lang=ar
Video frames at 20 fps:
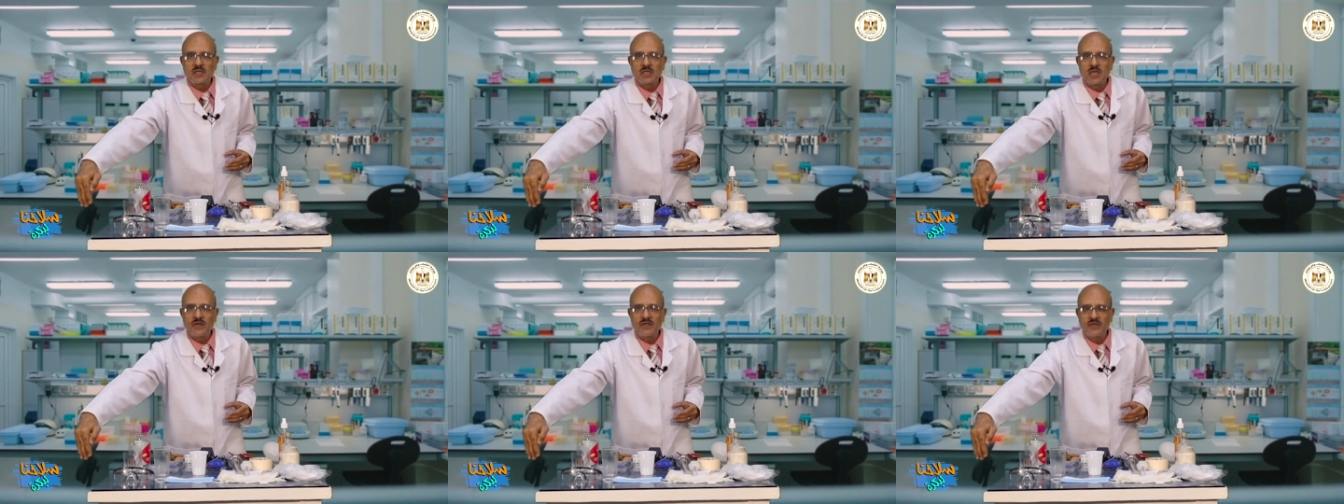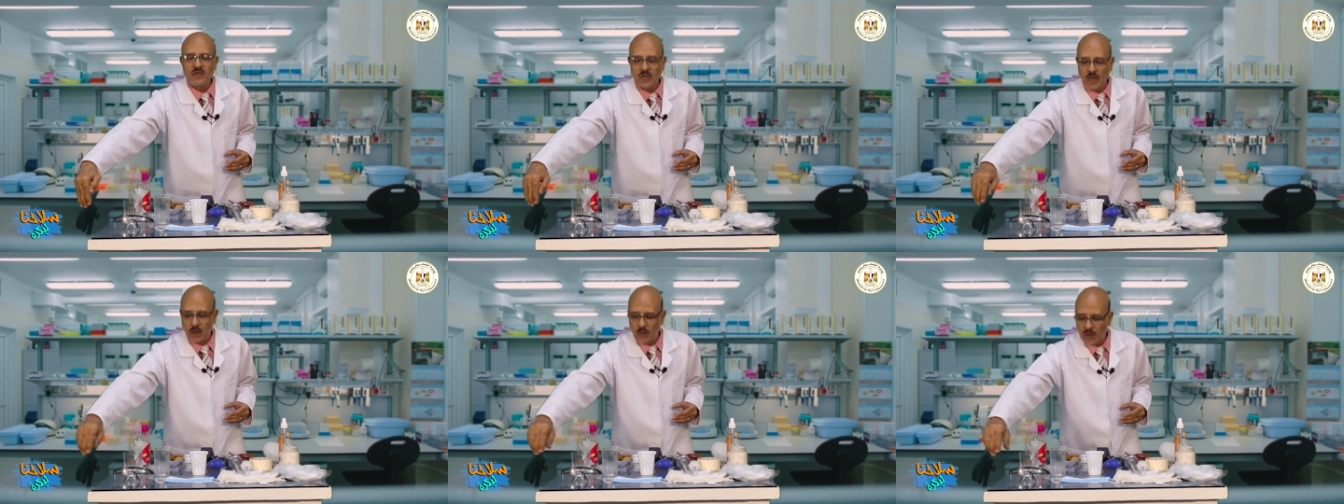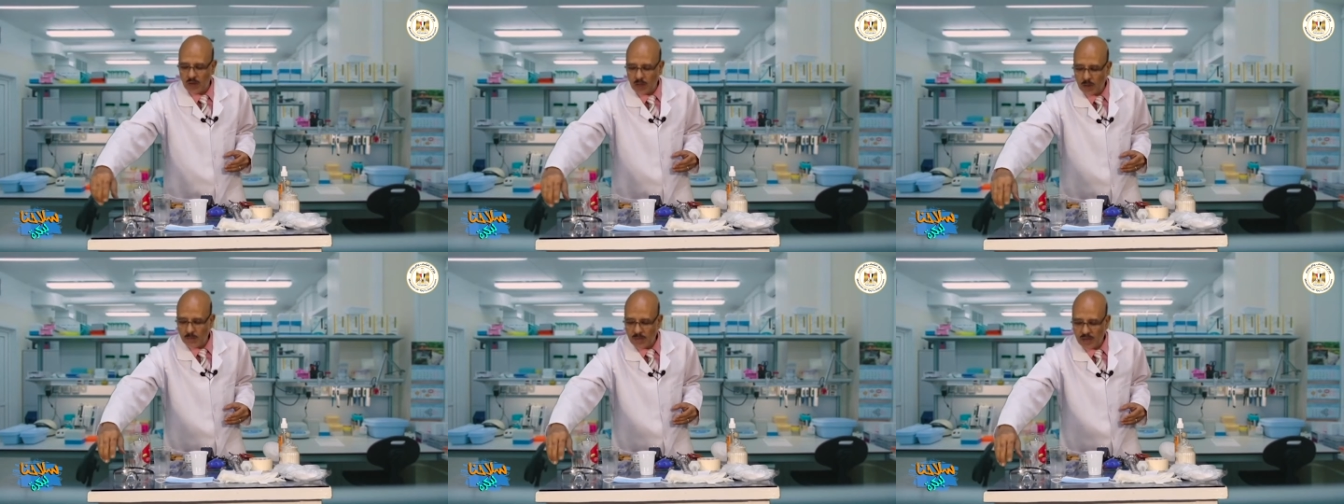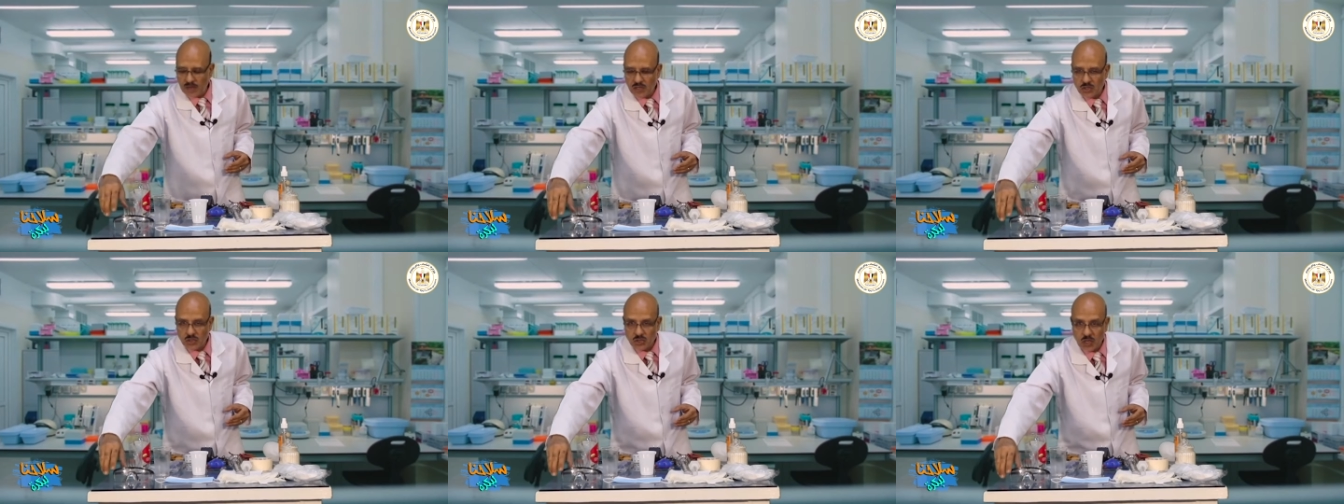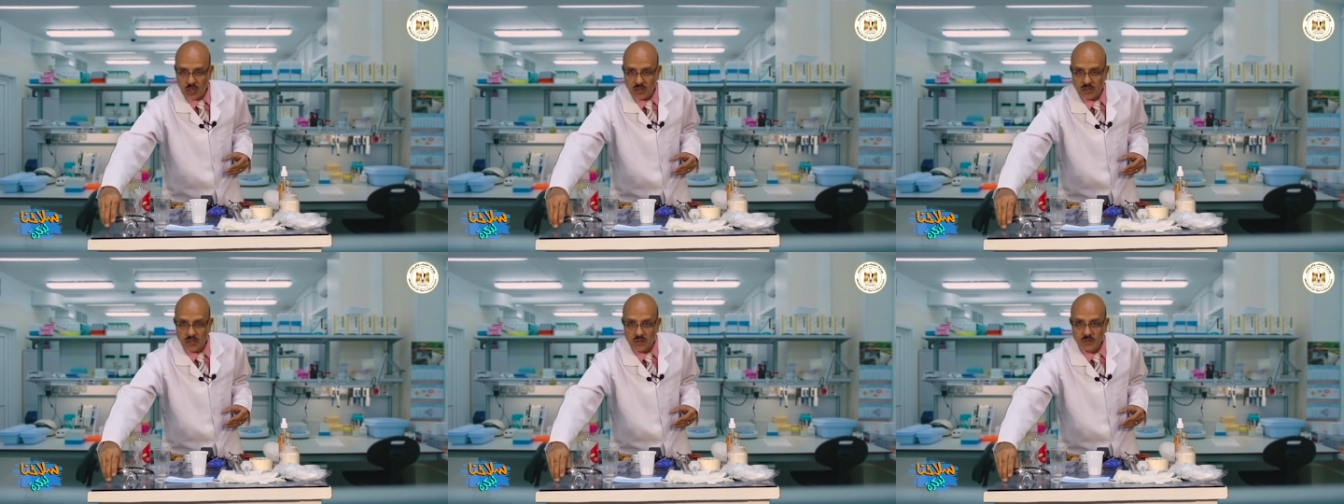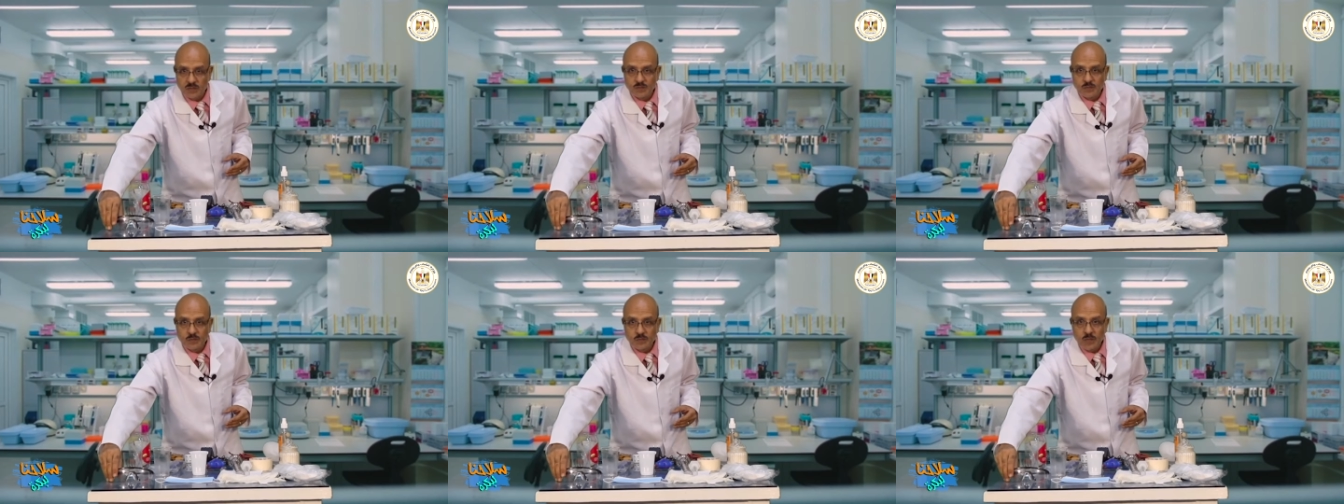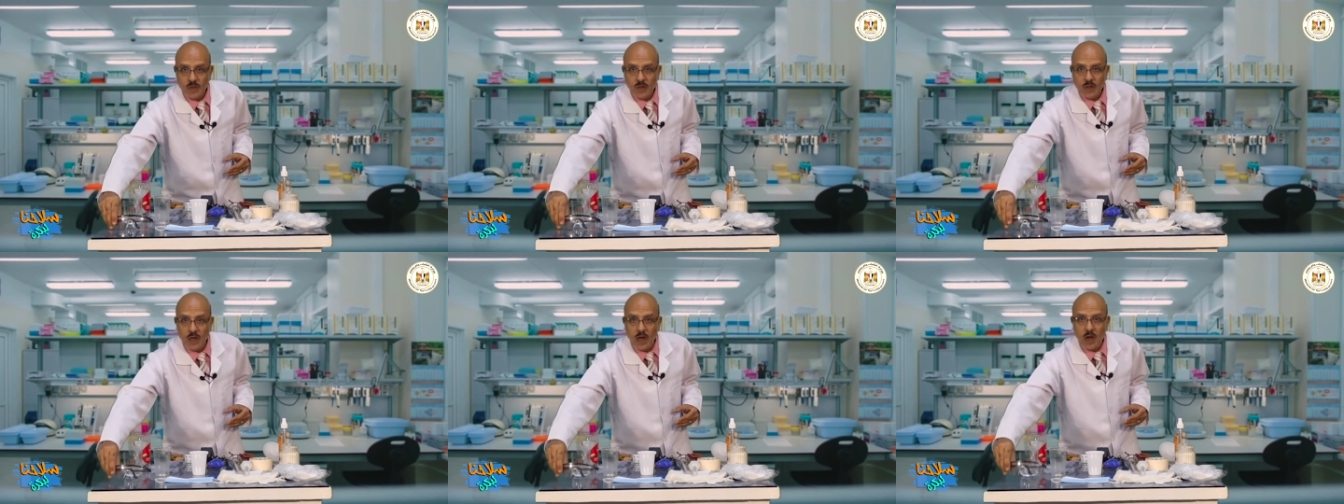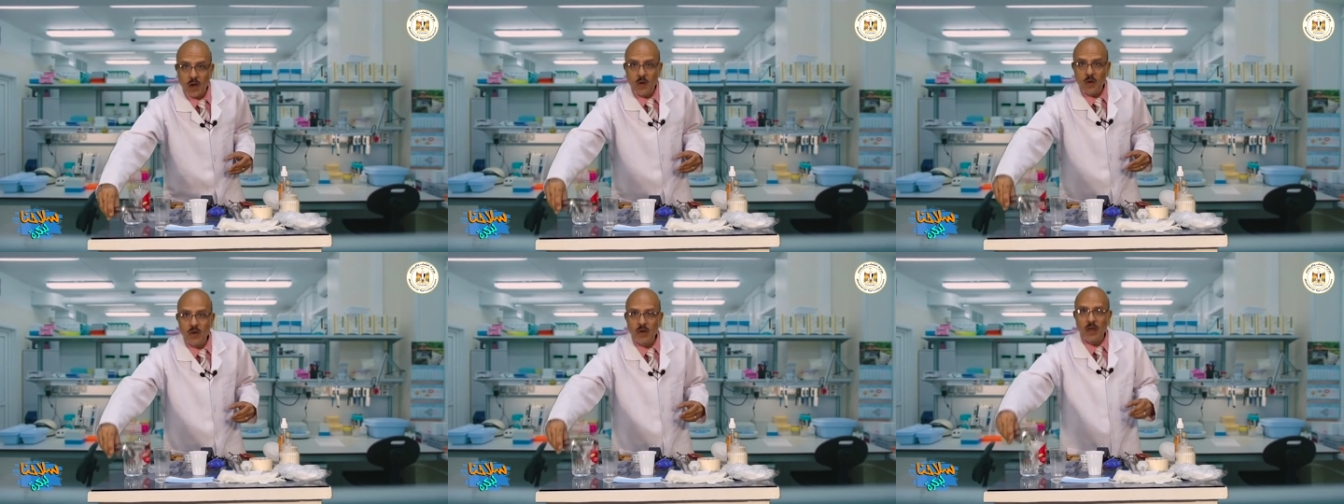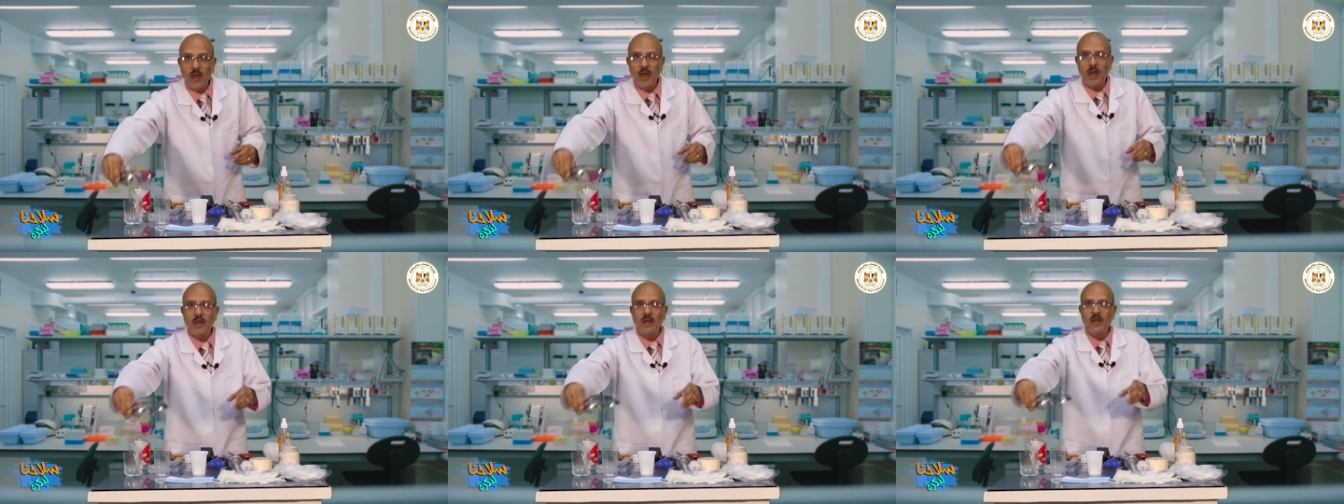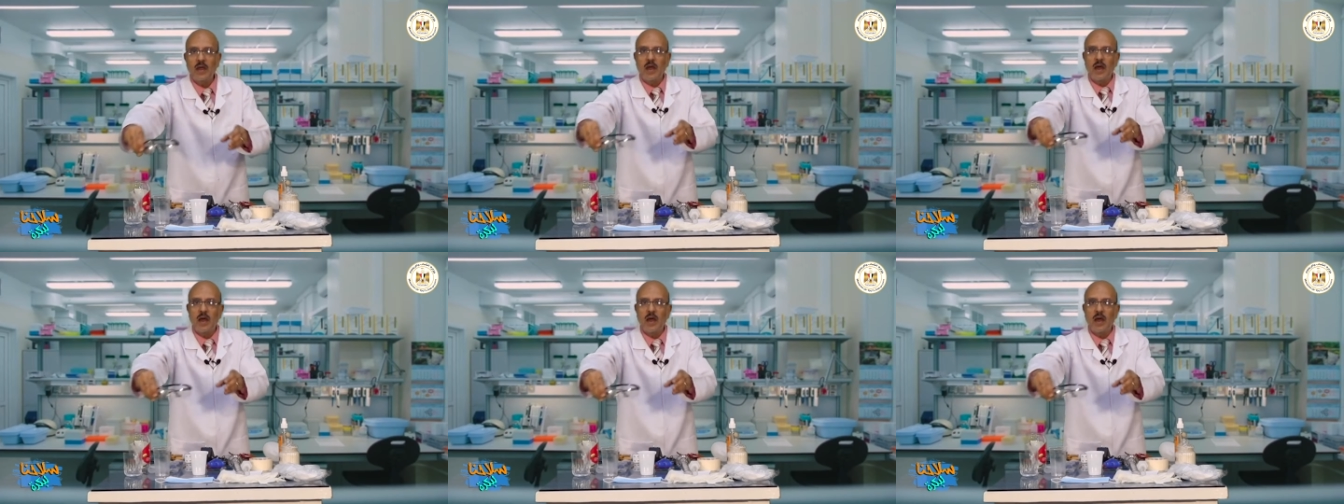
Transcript: سيفتي او الامان الشخصي اول حاجه